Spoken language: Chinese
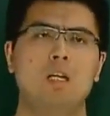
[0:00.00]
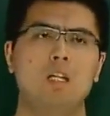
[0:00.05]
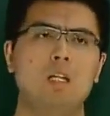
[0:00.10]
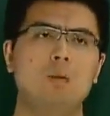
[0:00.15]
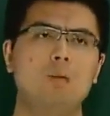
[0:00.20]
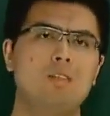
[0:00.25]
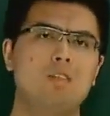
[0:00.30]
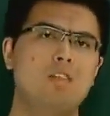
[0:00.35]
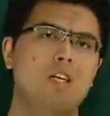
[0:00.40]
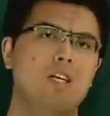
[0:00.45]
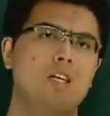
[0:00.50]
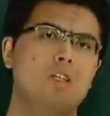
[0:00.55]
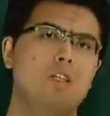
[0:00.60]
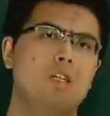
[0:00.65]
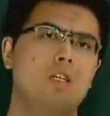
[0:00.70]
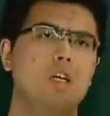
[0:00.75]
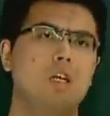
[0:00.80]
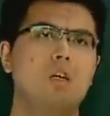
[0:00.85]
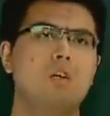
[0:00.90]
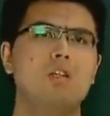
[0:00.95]
那么既然是
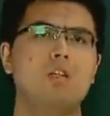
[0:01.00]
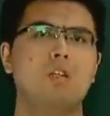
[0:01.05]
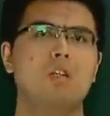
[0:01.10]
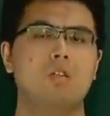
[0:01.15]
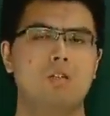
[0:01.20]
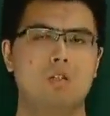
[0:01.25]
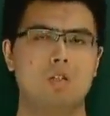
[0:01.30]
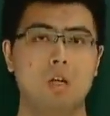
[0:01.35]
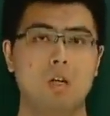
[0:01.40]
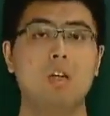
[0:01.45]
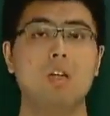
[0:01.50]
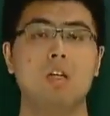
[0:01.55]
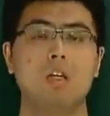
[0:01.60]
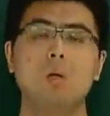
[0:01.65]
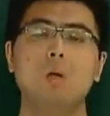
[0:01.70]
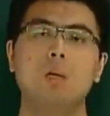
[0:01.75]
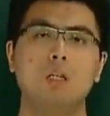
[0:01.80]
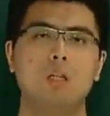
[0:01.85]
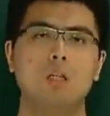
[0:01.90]
高线的交点的话，